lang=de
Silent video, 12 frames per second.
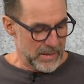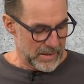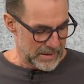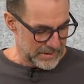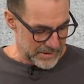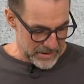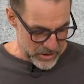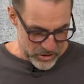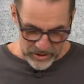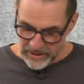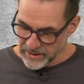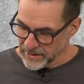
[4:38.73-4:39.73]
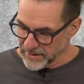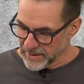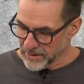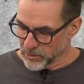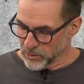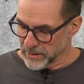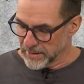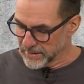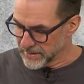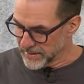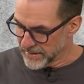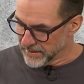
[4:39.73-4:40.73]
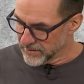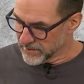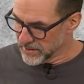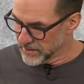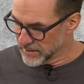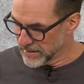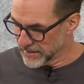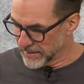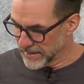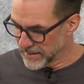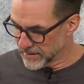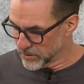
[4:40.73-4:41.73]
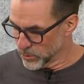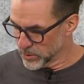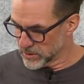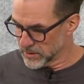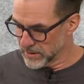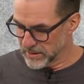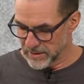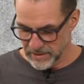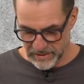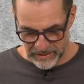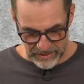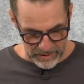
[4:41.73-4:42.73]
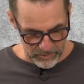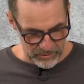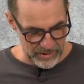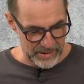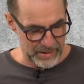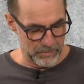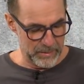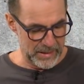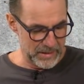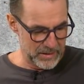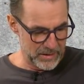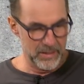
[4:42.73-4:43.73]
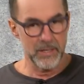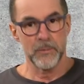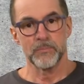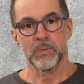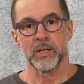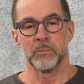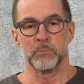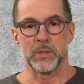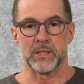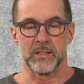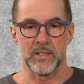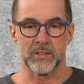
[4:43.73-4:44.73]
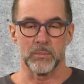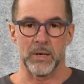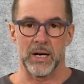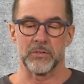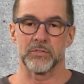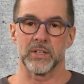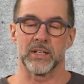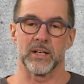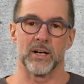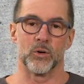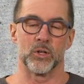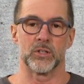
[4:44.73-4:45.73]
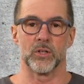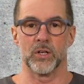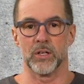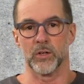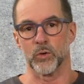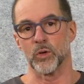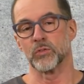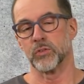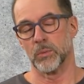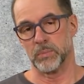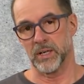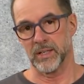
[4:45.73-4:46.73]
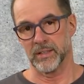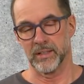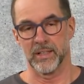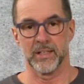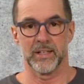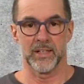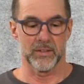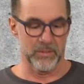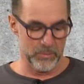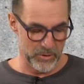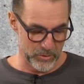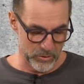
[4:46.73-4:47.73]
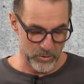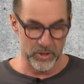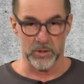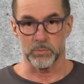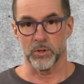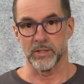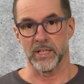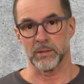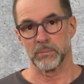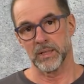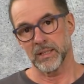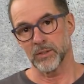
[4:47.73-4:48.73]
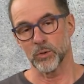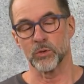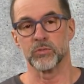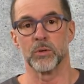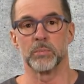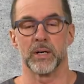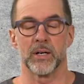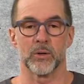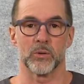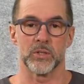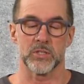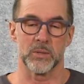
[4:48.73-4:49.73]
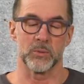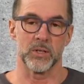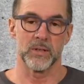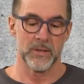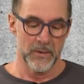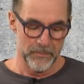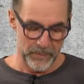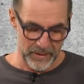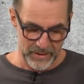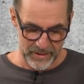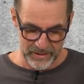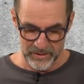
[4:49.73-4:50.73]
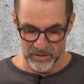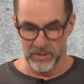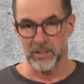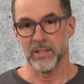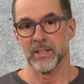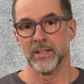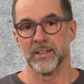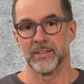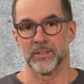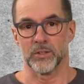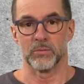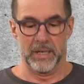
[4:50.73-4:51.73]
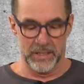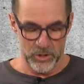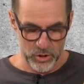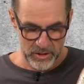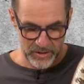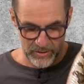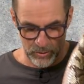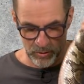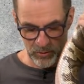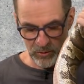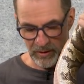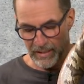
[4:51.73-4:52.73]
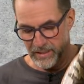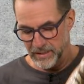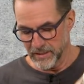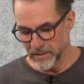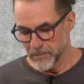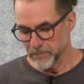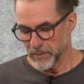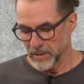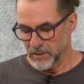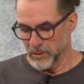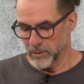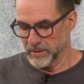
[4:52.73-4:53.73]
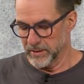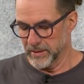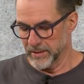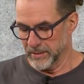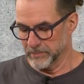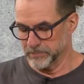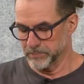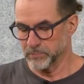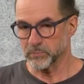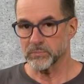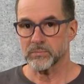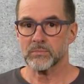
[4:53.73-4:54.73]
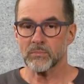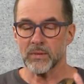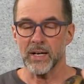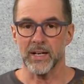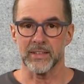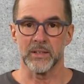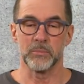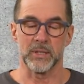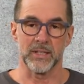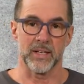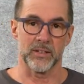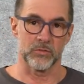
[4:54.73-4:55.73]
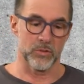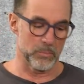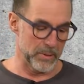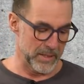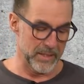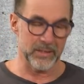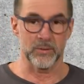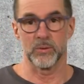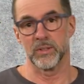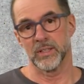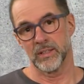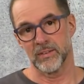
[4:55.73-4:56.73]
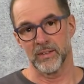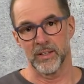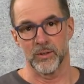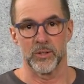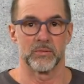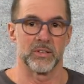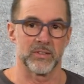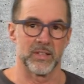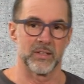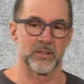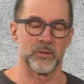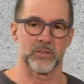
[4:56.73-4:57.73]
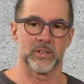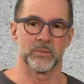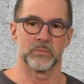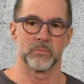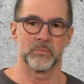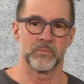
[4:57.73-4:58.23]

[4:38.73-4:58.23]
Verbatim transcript: Äh, dann ist er hingegangen und hat eins der Nachzuchten, äh, in dem Fall ein Männchen, mit diesem Afrika-Ott äh, rückverpaart. Ne? Also wenn man so ein neues Projekt macht, Rückverpaarung ist immer äh, der, der zweite Schritt sozusagen. Und ähm, hat die miteinander verpaart und ich zeige euch, was dann rauskam.